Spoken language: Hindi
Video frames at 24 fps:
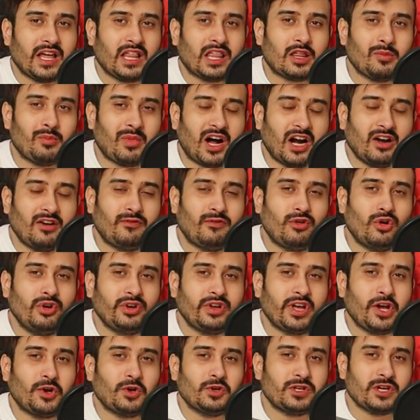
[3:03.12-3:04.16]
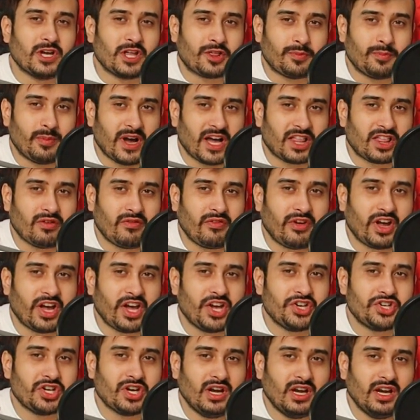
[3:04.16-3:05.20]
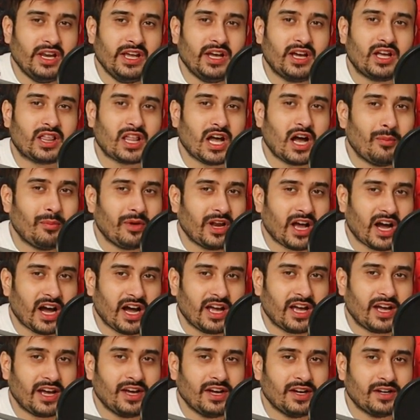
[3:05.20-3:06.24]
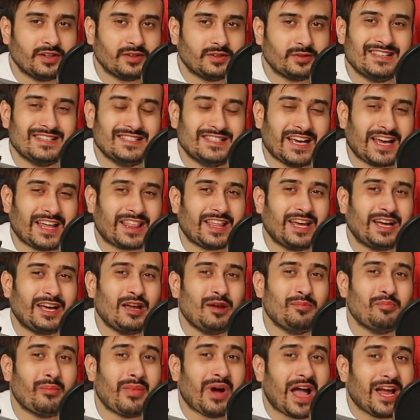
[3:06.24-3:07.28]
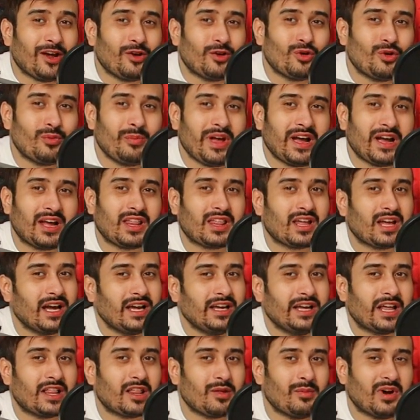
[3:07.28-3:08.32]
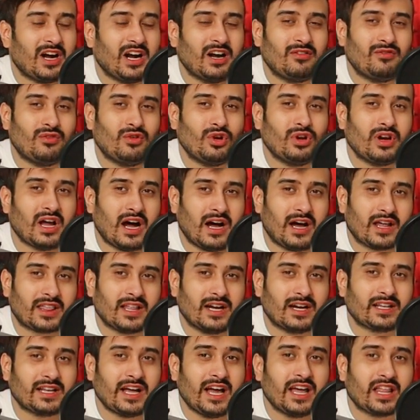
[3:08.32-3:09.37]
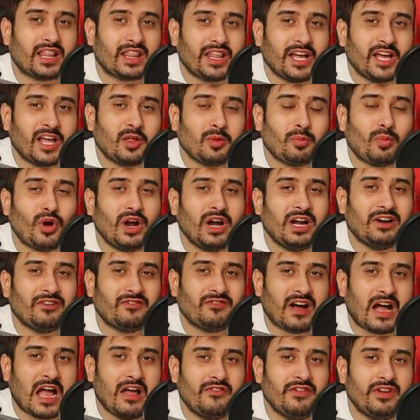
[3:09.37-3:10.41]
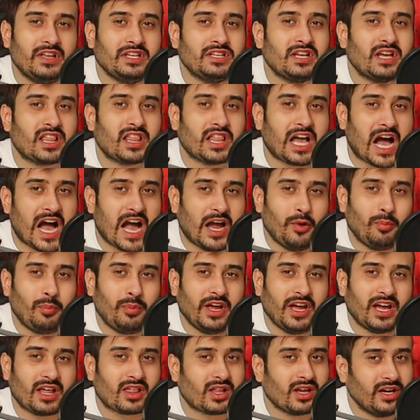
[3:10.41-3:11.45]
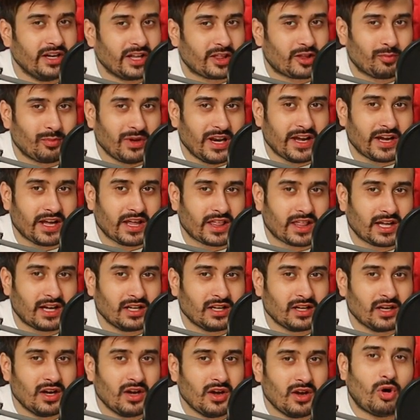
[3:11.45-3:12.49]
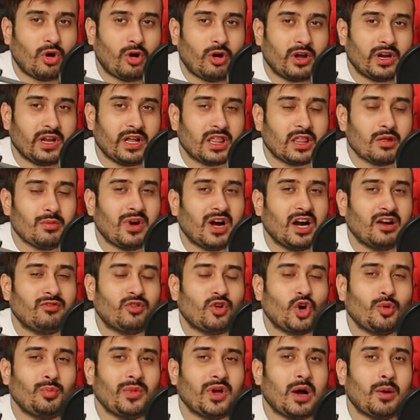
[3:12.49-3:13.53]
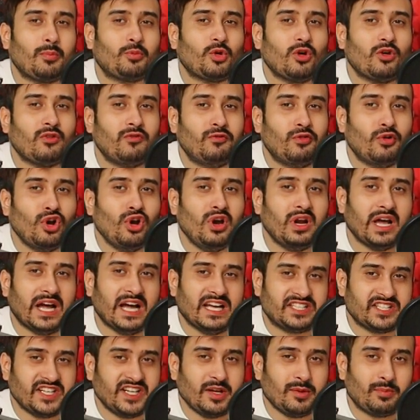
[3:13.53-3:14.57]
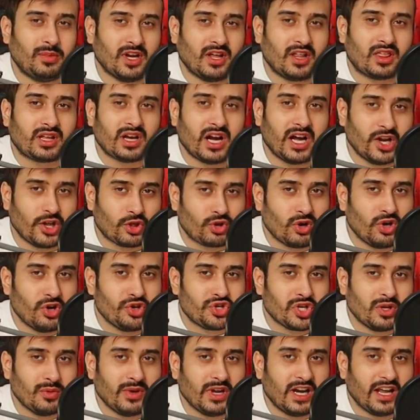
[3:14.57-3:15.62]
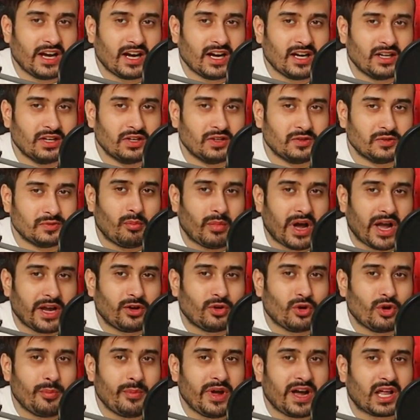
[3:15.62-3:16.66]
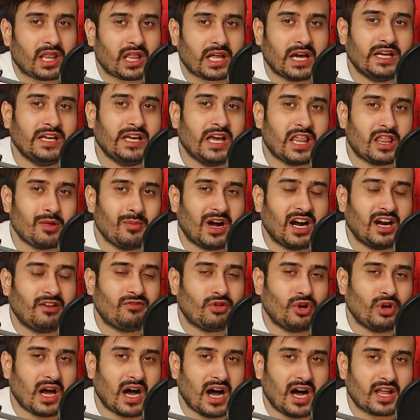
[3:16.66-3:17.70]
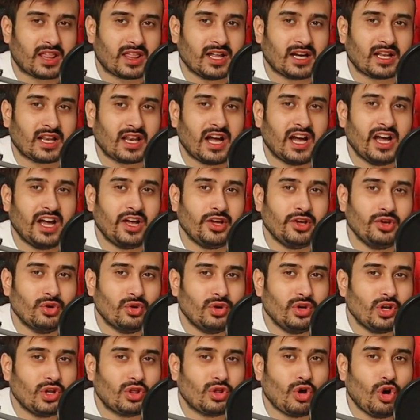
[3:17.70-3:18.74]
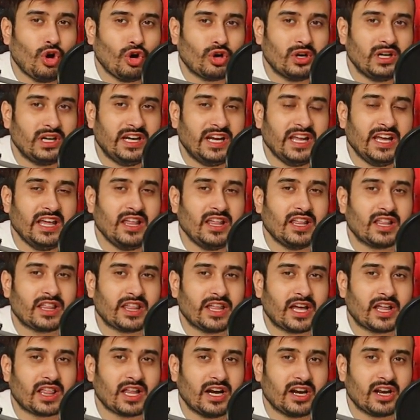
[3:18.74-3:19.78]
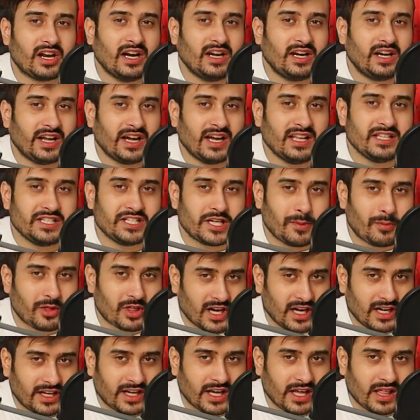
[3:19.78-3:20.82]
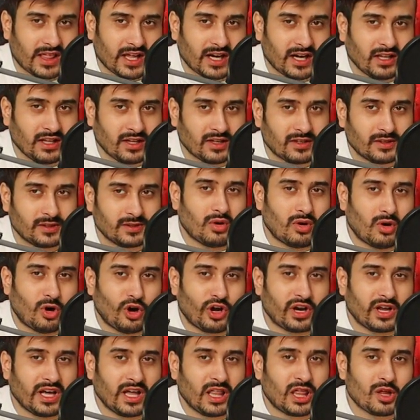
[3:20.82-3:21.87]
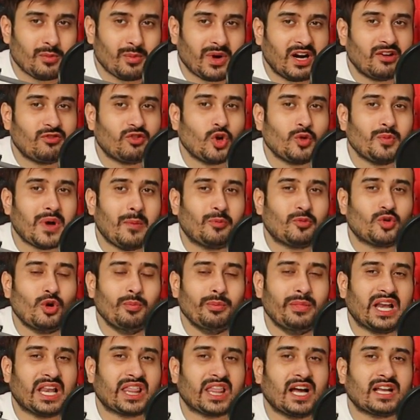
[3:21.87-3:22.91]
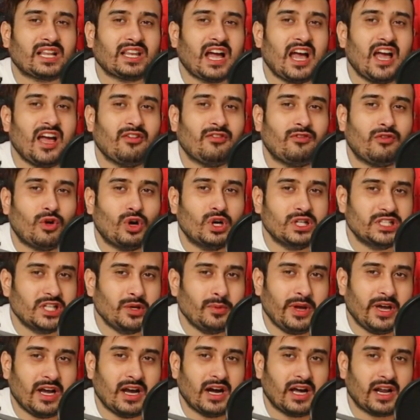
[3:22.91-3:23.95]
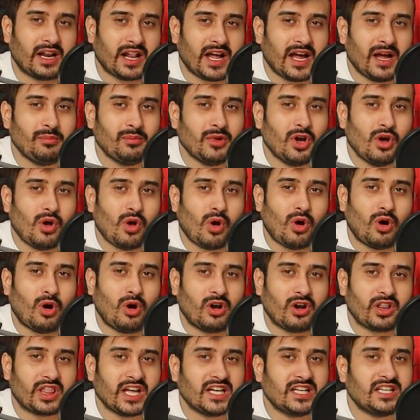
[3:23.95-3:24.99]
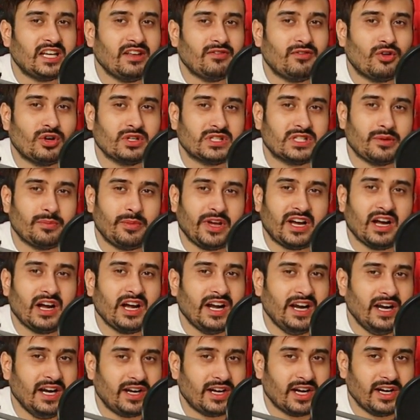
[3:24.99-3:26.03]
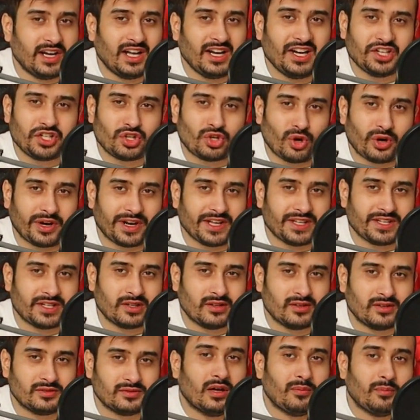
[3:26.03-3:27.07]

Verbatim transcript: के स्मार्टफोन के कुछ स्पेसिफिकेशन लीक सामने आए हैं जैसे कि माइक्रोमैक्स का ये स्मार्टफोन आ सकता है 6.5 पॉइंट इंचेस आईपीएस डिस्प्ले के साथ और इस स्मार्टफोन में आपको फुल एच डी प्लस का रेजोल्यूशन मिलेगा माइक्रोमैक्स का ये स्मार्टफोन आ सकता है यूनिसॉक टी सिक्स चिपसेट के साथ और इस स्मार्टफोन में आपको मिल सकता है फोर जी का रैम और सिक्सटी फोर जी का इंटरनल स्टोरेज